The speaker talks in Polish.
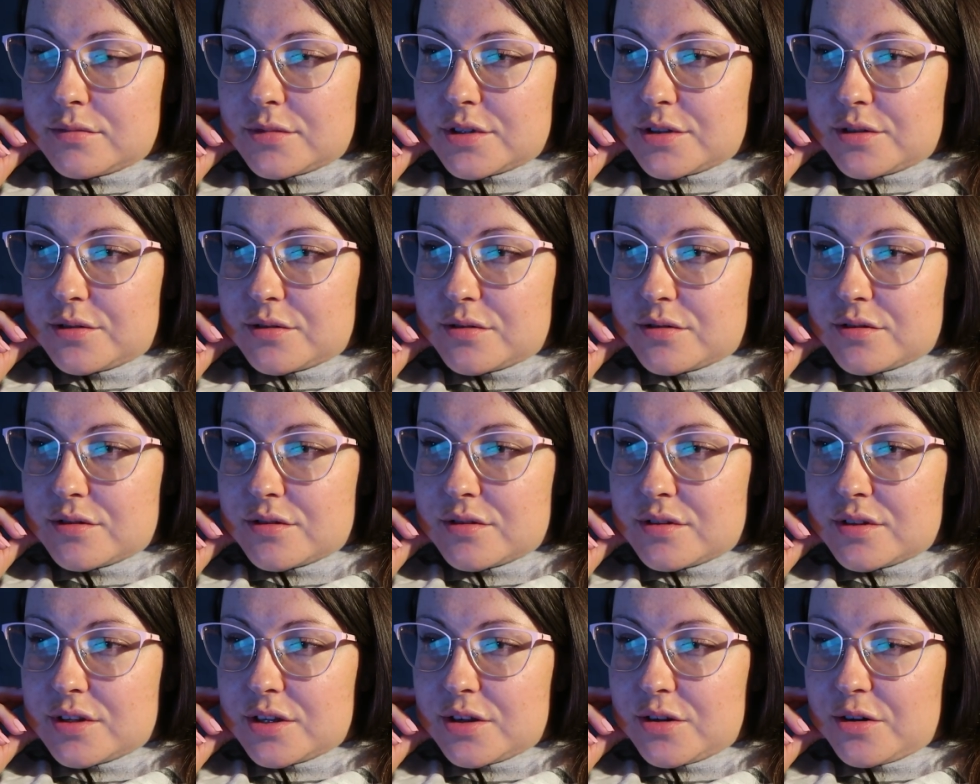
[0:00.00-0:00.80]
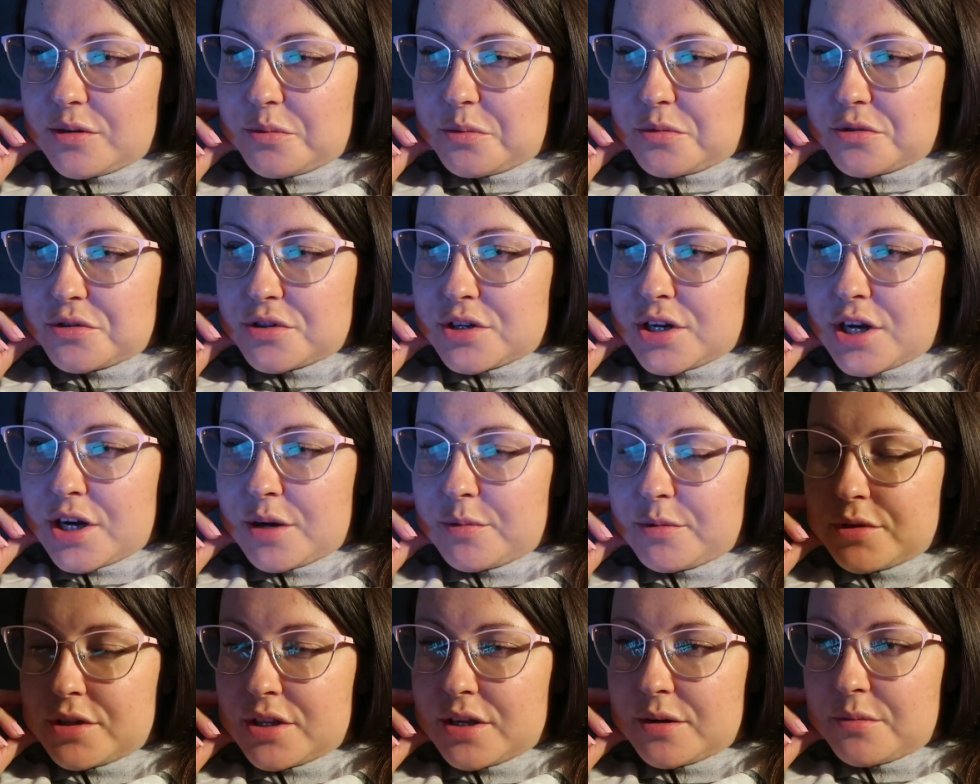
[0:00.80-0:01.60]
Tylko co z tego może
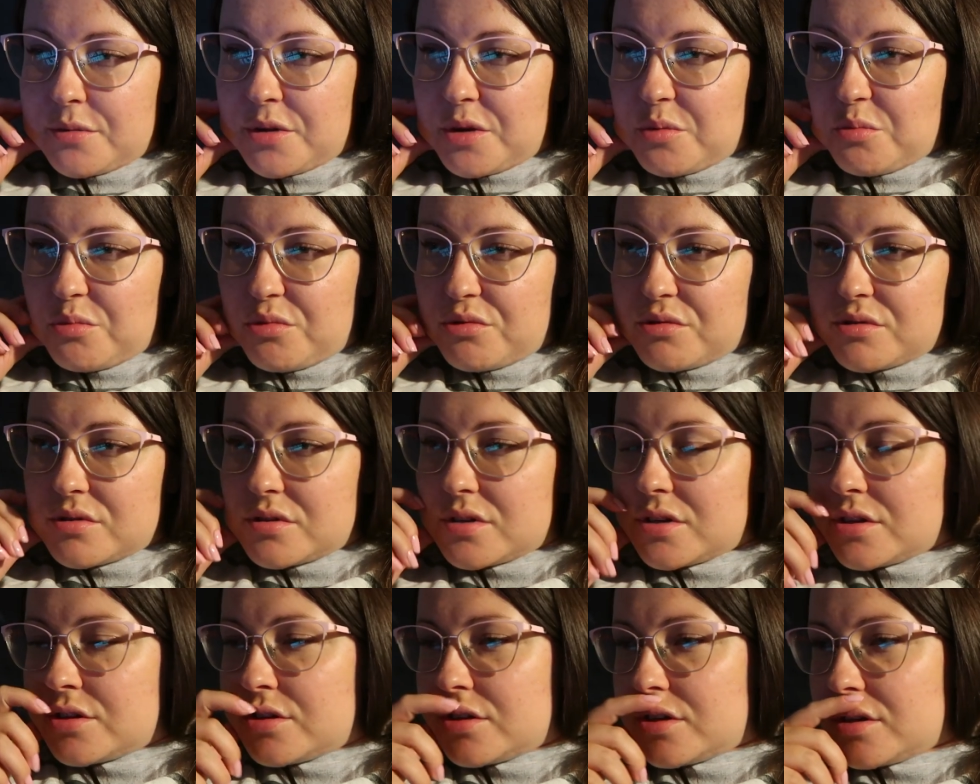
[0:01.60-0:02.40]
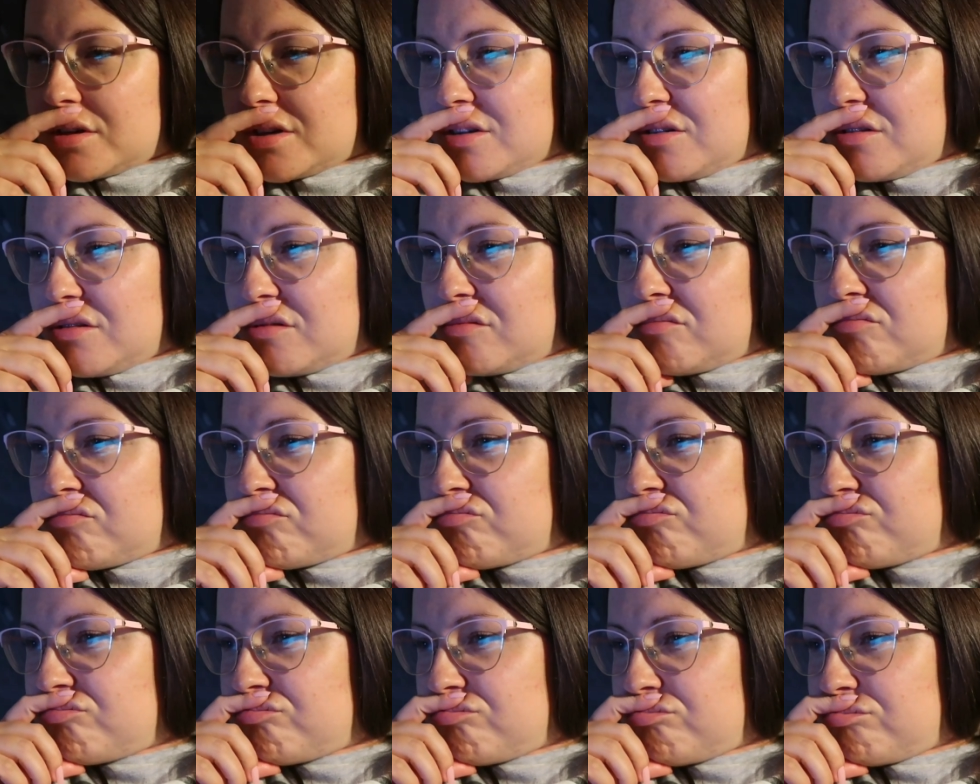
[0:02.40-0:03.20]
jakby tam nie było zasięgu.
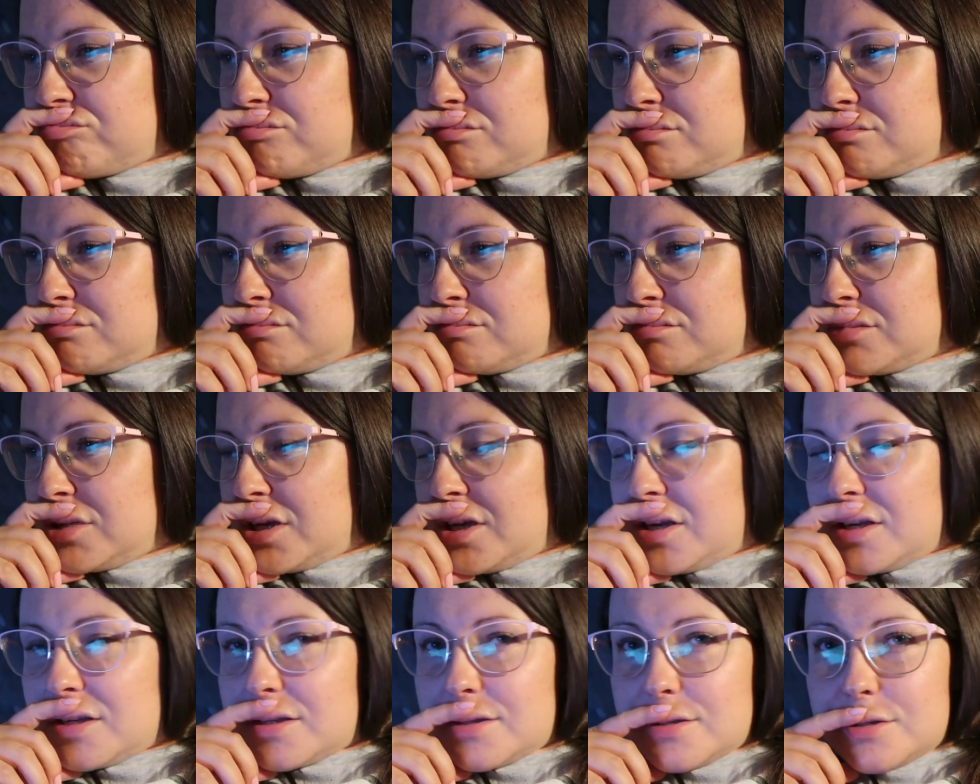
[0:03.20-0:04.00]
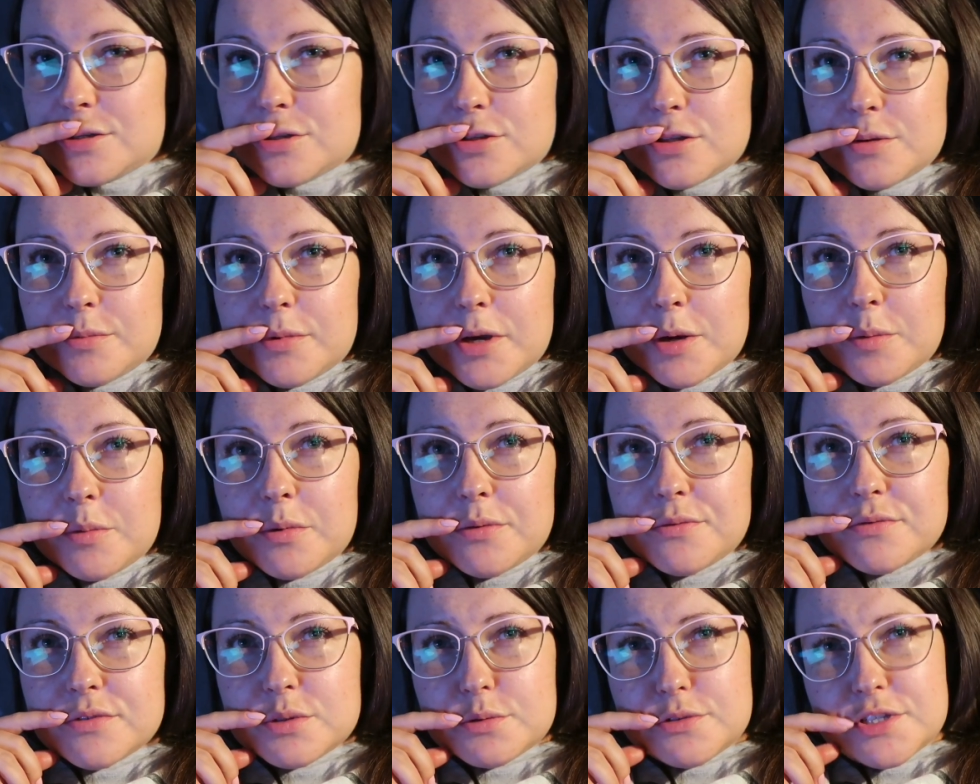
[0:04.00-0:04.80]
Zresztą
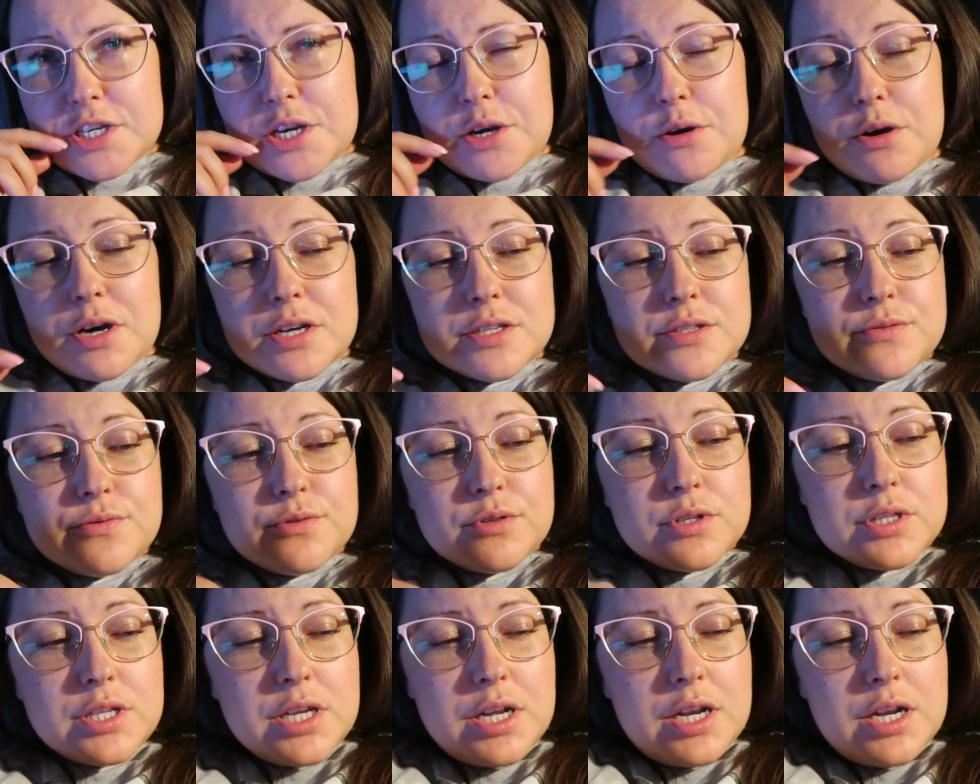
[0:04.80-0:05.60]
jakbym wzięła swój